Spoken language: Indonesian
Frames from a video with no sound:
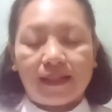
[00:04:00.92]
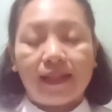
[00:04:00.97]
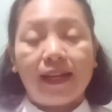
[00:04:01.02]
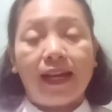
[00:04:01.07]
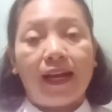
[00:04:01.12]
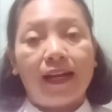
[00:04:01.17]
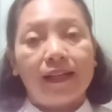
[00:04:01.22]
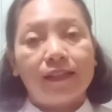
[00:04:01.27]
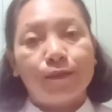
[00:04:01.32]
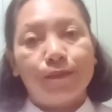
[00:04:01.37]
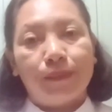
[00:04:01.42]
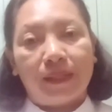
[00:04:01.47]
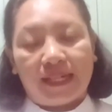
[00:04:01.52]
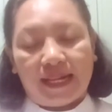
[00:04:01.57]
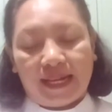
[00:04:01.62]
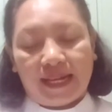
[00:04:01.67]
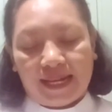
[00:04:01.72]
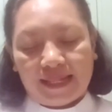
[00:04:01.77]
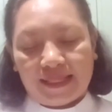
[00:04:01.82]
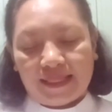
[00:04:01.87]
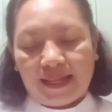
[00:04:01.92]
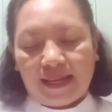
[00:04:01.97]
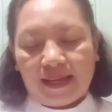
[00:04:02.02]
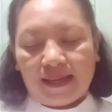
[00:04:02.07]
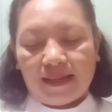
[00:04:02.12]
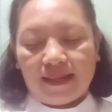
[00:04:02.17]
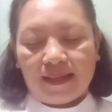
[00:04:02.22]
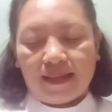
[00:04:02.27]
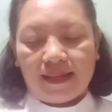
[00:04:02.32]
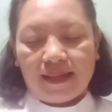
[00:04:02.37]
tegas
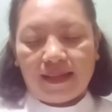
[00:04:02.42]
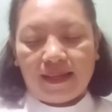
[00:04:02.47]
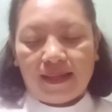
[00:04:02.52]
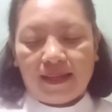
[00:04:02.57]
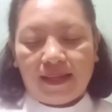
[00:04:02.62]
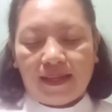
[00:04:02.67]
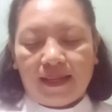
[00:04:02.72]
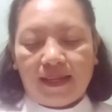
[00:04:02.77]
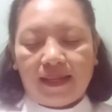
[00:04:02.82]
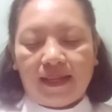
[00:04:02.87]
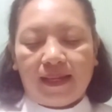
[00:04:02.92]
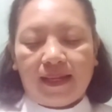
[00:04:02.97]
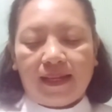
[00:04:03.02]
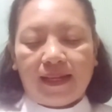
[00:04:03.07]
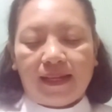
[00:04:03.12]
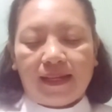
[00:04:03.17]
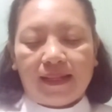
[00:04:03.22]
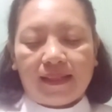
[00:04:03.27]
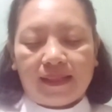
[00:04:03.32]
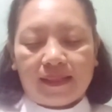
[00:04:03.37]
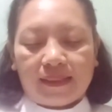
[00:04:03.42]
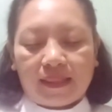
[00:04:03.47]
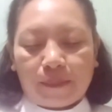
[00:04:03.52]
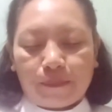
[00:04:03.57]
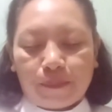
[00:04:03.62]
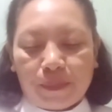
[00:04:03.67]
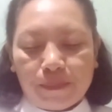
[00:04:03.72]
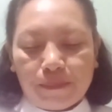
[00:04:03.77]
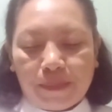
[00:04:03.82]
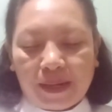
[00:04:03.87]
berkata,
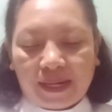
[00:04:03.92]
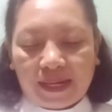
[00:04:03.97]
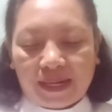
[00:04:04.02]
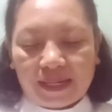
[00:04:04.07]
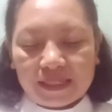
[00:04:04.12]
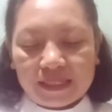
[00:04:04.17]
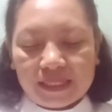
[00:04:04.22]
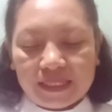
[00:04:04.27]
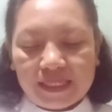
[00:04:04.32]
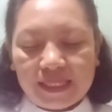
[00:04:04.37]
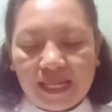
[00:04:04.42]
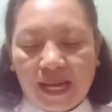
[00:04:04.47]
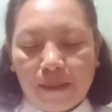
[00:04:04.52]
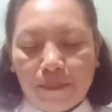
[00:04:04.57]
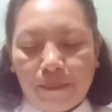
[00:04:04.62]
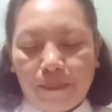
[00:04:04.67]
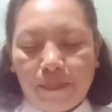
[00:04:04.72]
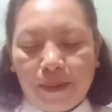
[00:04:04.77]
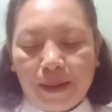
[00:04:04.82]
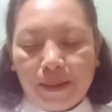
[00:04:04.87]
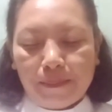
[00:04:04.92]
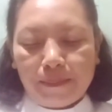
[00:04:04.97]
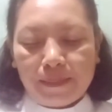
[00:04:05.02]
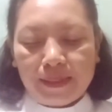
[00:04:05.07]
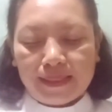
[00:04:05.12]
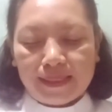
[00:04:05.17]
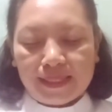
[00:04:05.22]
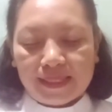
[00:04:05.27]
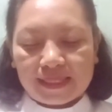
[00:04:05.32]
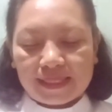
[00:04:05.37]
"Tetapi barang siapa
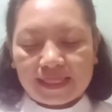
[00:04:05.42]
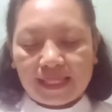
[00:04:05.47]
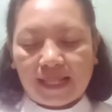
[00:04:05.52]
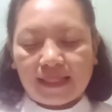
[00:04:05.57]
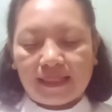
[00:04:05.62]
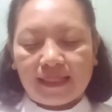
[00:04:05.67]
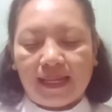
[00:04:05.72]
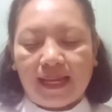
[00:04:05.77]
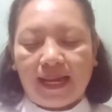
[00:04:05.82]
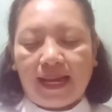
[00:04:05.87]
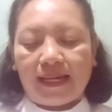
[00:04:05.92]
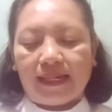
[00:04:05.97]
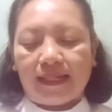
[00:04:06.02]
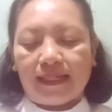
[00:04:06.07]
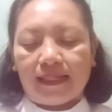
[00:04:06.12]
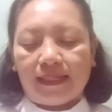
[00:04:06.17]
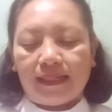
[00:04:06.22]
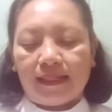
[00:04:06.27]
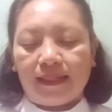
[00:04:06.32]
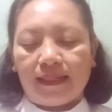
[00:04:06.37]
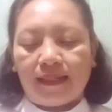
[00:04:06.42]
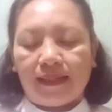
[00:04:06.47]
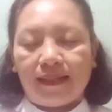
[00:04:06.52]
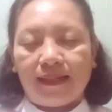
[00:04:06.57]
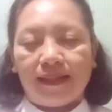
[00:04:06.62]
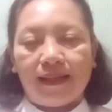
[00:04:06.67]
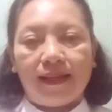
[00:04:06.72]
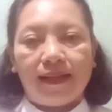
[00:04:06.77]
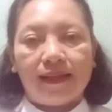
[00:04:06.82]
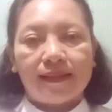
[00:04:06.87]
menyesatkan
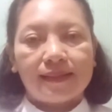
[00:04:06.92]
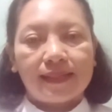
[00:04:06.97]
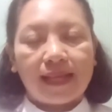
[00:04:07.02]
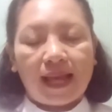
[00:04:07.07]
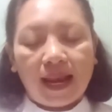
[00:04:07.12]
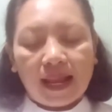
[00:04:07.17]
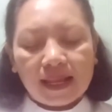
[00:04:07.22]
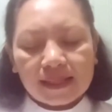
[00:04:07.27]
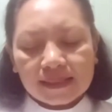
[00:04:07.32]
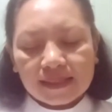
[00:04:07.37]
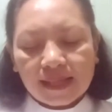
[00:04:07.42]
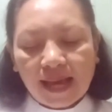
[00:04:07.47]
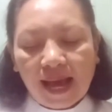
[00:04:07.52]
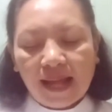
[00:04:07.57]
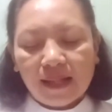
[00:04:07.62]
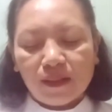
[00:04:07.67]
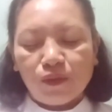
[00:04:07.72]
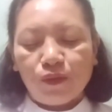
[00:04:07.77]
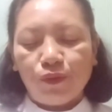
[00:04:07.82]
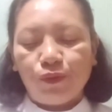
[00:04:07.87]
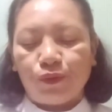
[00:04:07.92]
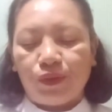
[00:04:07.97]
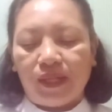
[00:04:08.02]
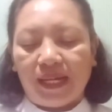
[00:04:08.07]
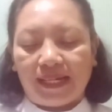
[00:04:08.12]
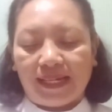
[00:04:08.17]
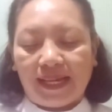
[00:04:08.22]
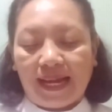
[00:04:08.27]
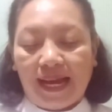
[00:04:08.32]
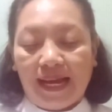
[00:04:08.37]
salah satu
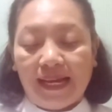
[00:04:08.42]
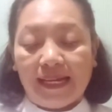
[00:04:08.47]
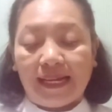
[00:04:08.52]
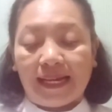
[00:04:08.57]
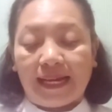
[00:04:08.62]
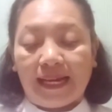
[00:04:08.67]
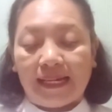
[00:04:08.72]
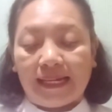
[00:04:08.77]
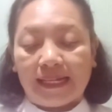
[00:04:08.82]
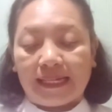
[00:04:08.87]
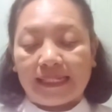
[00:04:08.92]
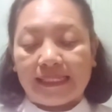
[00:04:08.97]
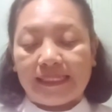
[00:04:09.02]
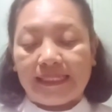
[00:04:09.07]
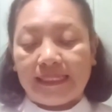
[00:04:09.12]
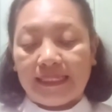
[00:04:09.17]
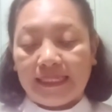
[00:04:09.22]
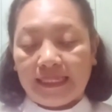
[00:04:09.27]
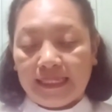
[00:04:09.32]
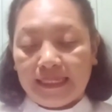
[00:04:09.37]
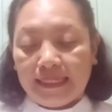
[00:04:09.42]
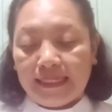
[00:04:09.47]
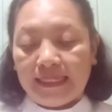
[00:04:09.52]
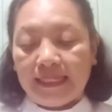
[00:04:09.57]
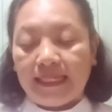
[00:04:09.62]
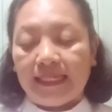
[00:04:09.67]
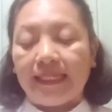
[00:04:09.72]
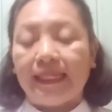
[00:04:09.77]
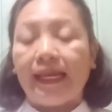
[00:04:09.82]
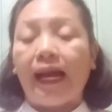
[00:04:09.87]
dari anak-anak kecil
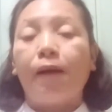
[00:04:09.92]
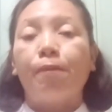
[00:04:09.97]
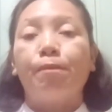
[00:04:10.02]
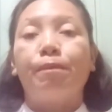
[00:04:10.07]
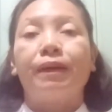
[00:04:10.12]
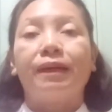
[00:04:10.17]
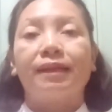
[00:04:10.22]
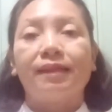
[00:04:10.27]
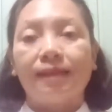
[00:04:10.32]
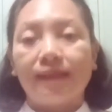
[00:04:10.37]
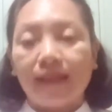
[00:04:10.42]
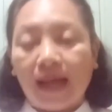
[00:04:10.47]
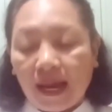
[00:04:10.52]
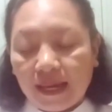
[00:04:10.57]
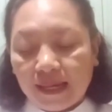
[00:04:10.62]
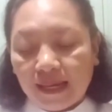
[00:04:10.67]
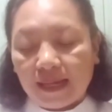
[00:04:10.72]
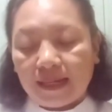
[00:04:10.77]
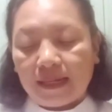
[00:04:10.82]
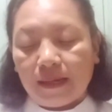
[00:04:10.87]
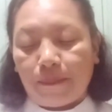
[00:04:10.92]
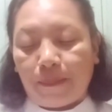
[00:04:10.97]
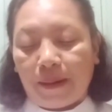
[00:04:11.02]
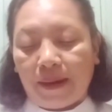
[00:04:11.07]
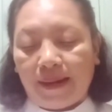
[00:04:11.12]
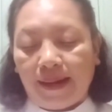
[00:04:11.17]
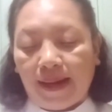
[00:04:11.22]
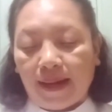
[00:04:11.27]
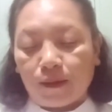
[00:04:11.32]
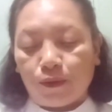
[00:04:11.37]
ini yang percaya
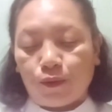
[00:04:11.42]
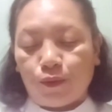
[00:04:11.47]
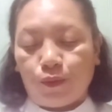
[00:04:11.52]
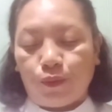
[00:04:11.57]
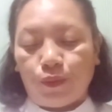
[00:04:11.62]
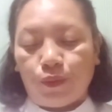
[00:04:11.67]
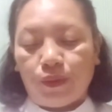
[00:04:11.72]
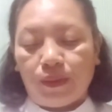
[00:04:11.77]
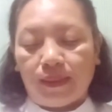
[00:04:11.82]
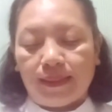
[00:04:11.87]
kepadaku,